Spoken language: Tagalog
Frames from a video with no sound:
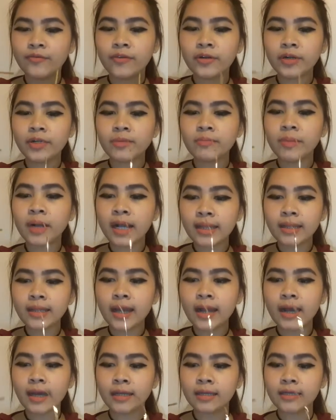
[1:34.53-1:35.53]
For
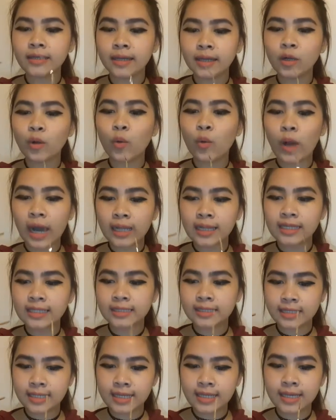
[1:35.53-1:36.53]
magandang kanyang
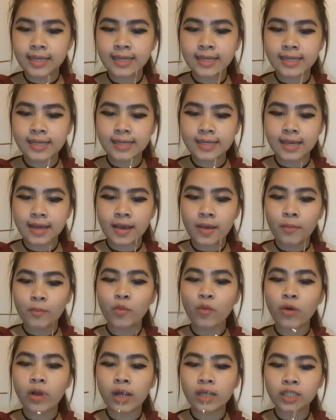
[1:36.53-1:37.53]
quality,
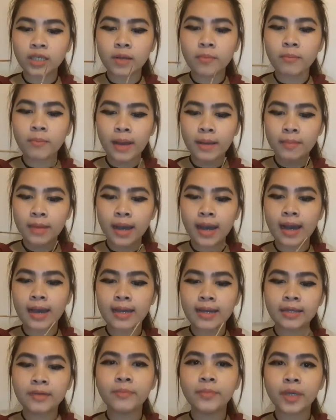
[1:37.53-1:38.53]
mukha siyang
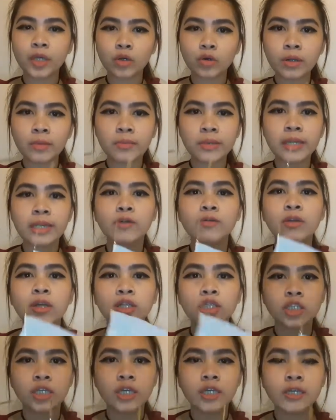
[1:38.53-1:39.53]
mamahalin, pero nabili ko
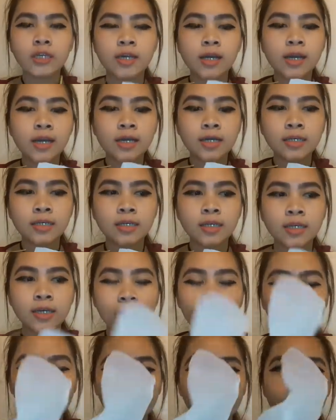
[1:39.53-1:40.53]
lang siya ng
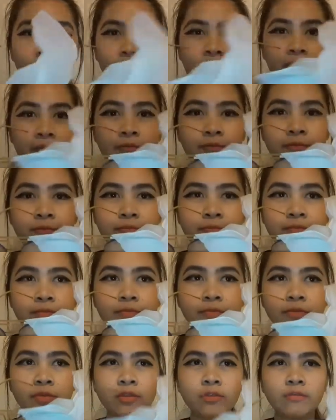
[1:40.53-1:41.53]
5
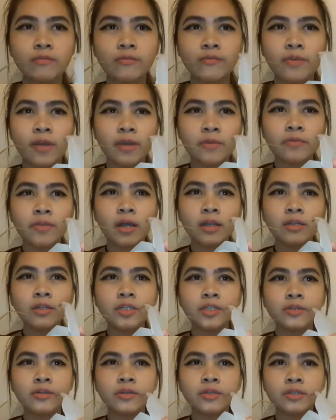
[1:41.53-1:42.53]

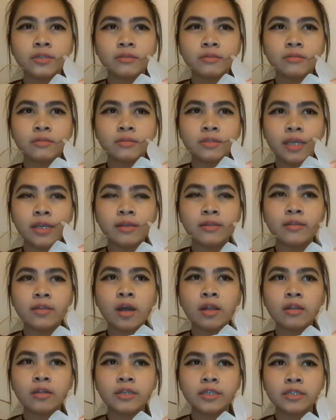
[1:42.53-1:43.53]
$5 or
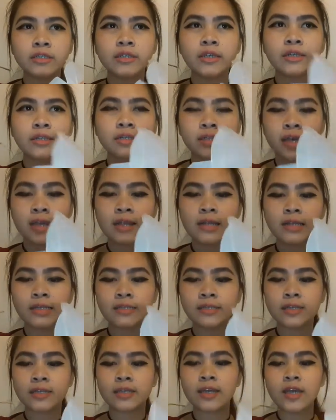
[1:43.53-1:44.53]
$10. Nag-sale
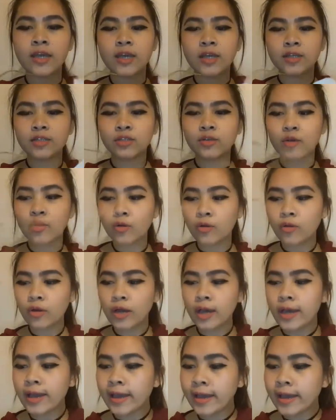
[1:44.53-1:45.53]
kasi.
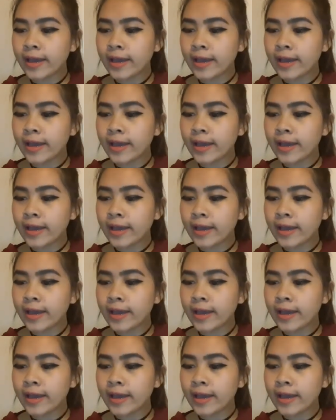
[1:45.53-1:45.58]
So,